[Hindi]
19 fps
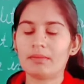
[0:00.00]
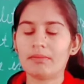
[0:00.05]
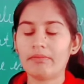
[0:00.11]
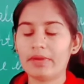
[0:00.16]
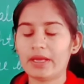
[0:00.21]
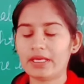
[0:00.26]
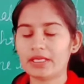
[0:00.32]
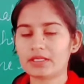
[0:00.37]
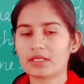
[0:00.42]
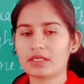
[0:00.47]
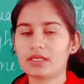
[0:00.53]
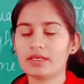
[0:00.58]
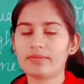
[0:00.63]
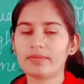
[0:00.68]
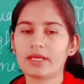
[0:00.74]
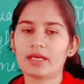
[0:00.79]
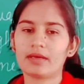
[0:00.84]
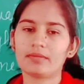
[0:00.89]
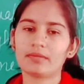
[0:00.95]
मेंटली
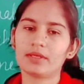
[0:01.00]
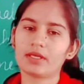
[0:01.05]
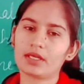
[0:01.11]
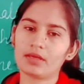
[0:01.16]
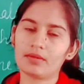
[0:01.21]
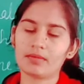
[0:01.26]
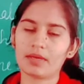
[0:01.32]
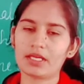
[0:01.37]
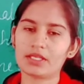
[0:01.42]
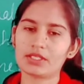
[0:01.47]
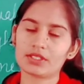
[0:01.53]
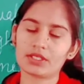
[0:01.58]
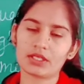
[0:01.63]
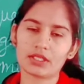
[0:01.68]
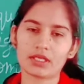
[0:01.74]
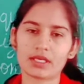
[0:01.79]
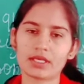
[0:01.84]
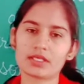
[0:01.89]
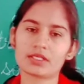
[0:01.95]
भी आप देखें
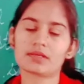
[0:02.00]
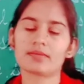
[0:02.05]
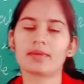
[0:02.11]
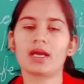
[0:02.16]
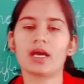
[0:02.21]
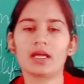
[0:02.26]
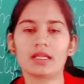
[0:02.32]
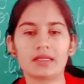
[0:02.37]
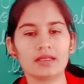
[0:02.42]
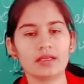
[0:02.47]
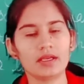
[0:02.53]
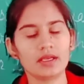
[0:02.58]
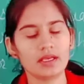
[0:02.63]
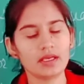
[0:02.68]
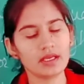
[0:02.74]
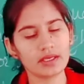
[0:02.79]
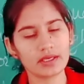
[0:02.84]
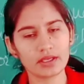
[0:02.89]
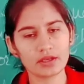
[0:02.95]
मानसिकता की इसमें आती नहीं
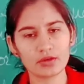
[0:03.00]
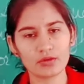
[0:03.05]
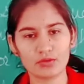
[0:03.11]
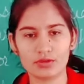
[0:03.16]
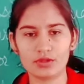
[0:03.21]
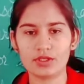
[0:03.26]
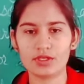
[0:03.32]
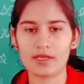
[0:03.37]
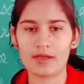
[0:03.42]
है लेकिन होती